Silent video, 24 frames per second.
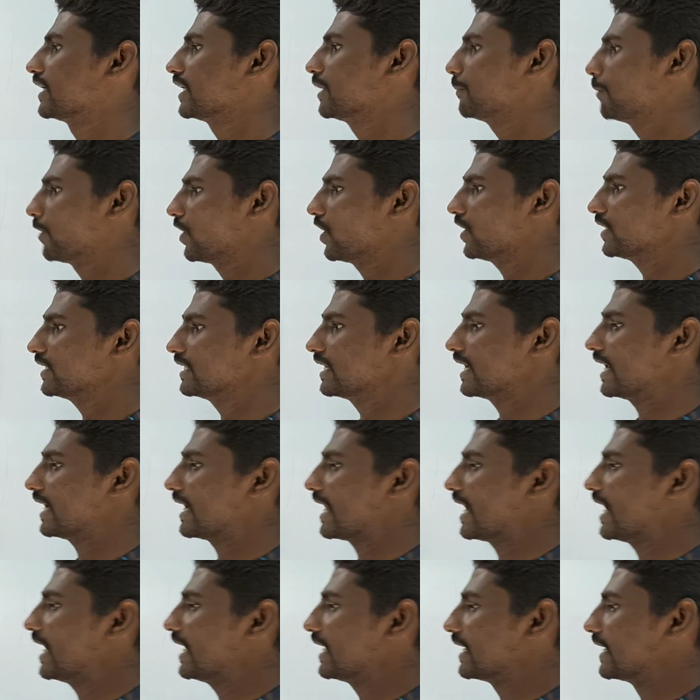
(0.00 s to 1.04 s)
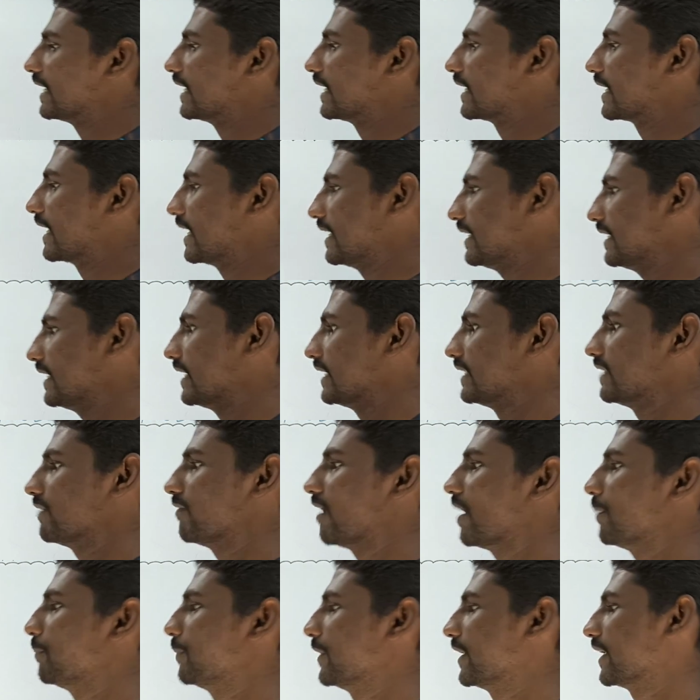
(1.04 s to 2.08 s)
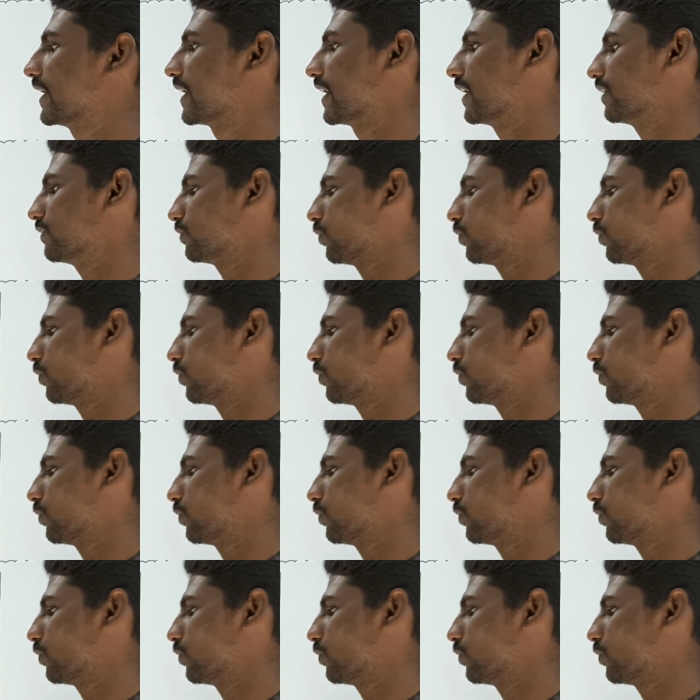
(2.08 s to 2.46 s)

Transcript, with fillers: இப்போது இதில் நான் ரெண்டு இதுவாக பிரிக்கிறேன்